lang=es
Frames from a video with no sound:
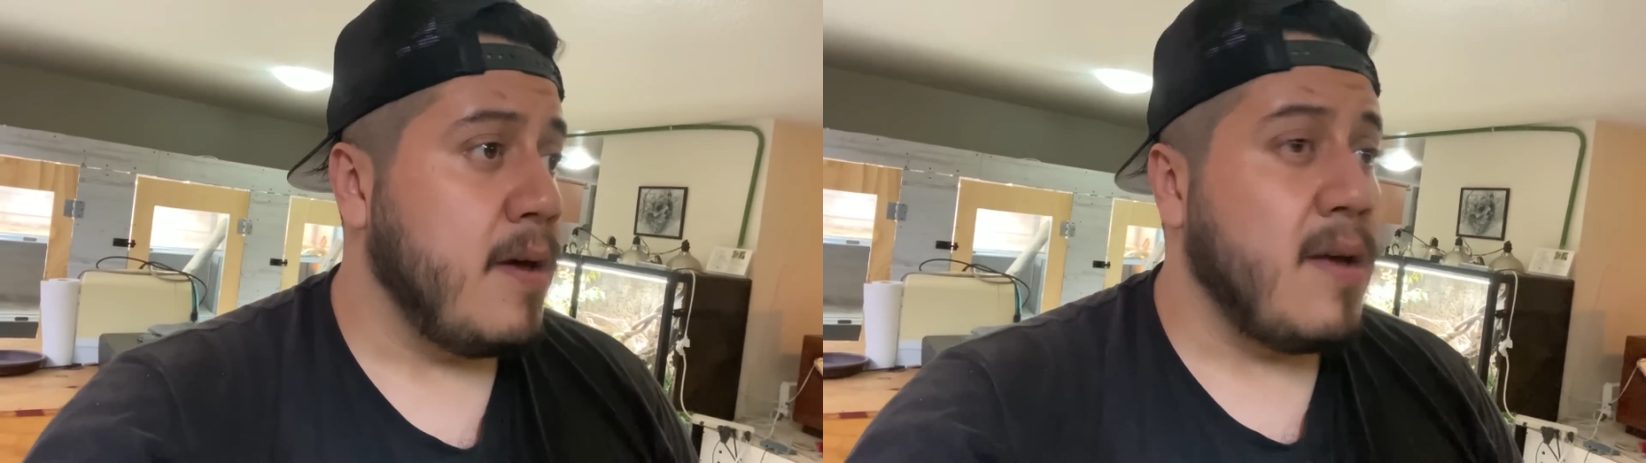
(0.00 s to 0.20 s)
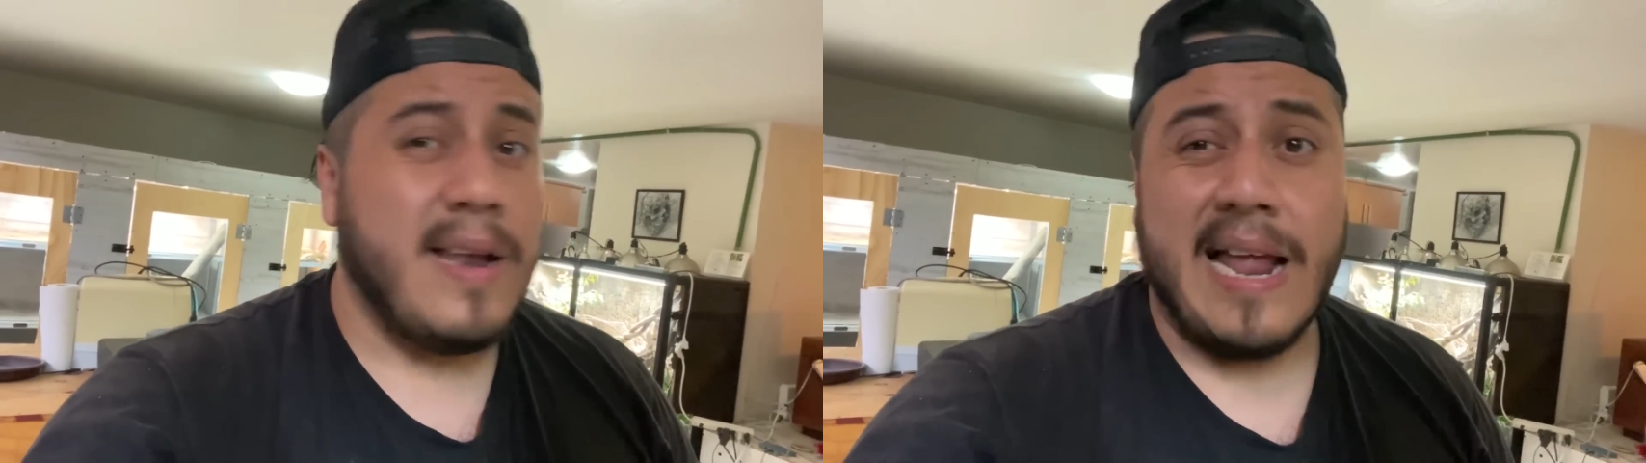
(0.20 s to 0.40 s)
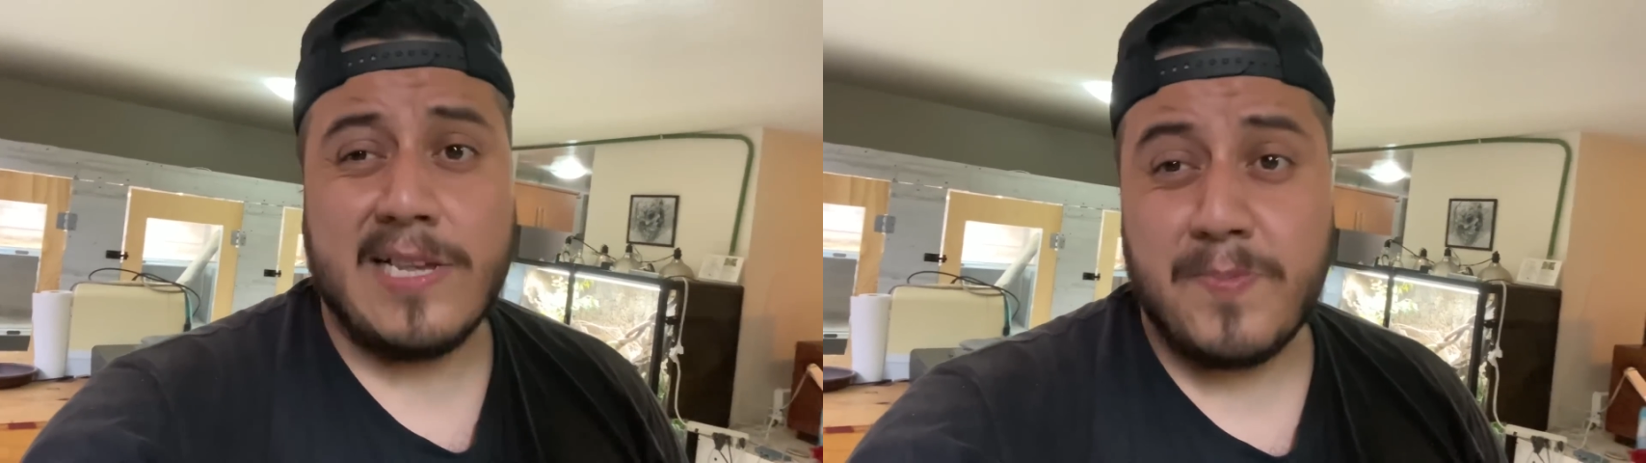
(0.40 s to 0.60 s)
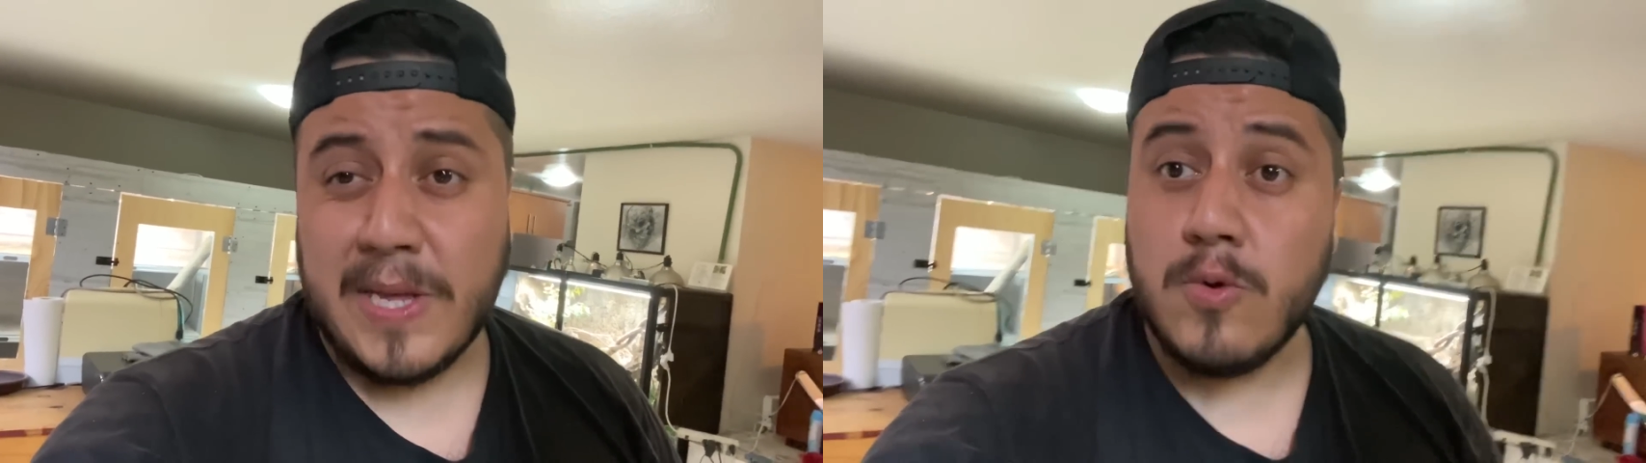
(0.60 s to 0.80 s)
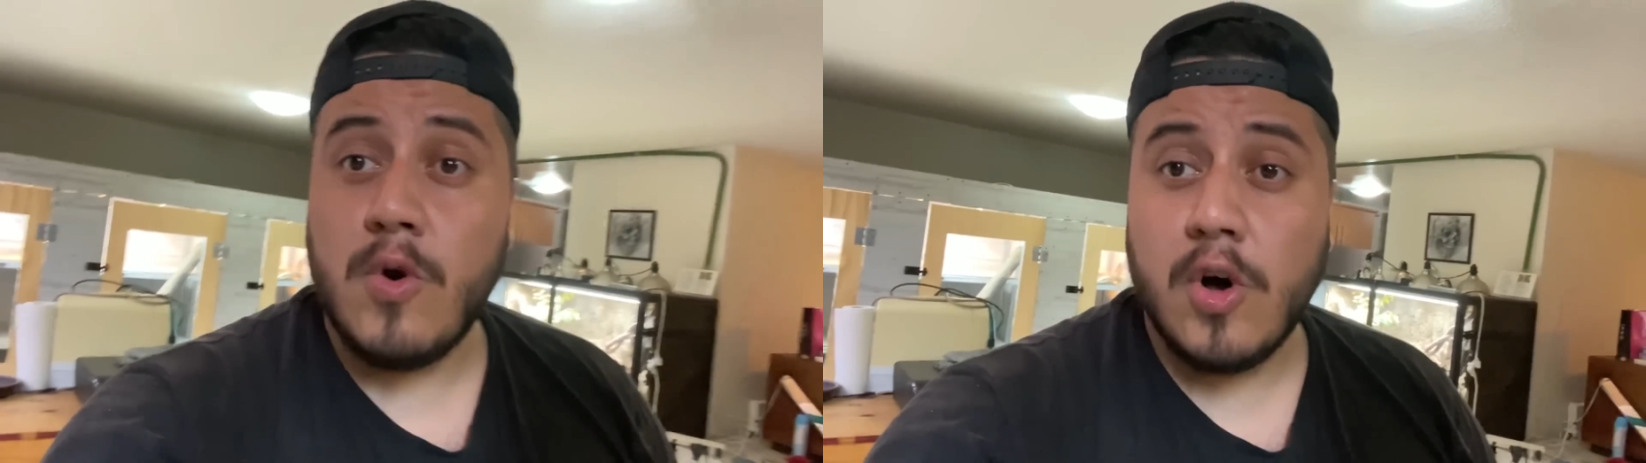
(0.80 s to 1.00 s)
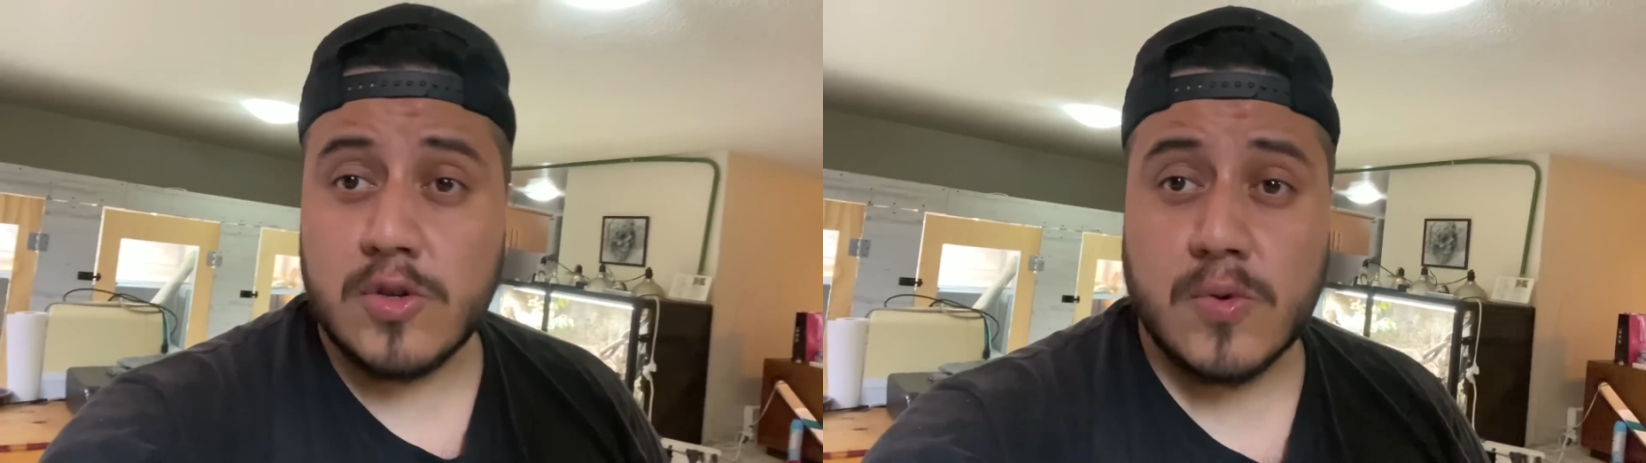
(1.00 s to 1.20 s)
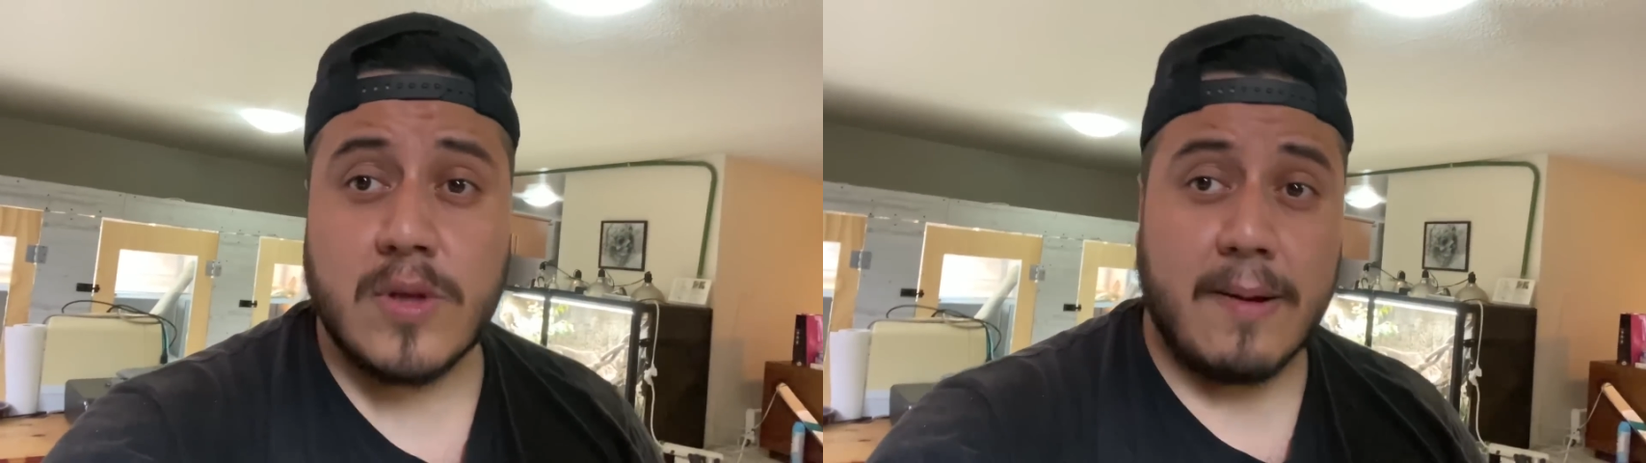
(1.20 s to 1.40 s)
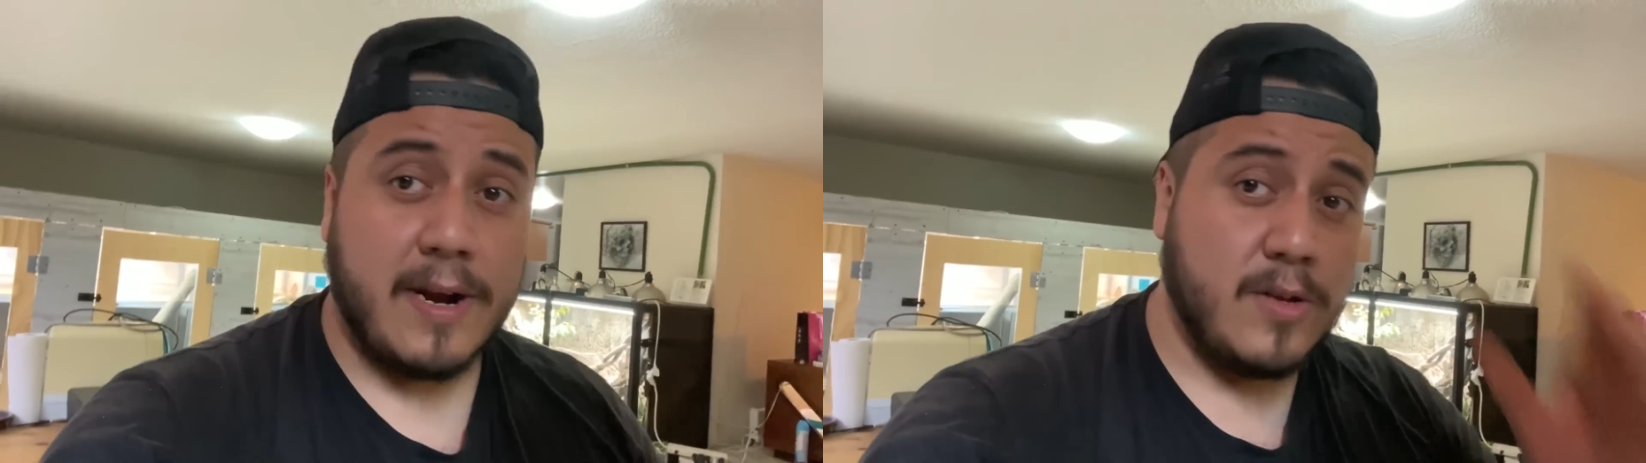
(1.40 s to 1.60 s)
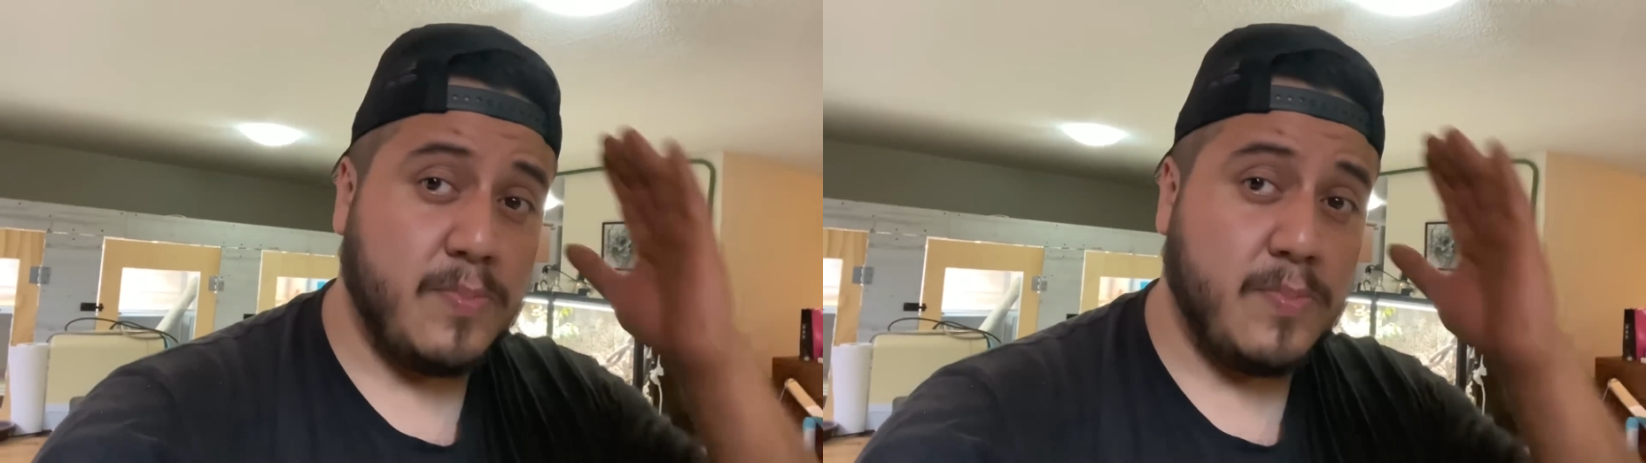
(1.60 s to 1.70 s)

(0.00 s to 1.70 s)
la Spinulosus, la Bran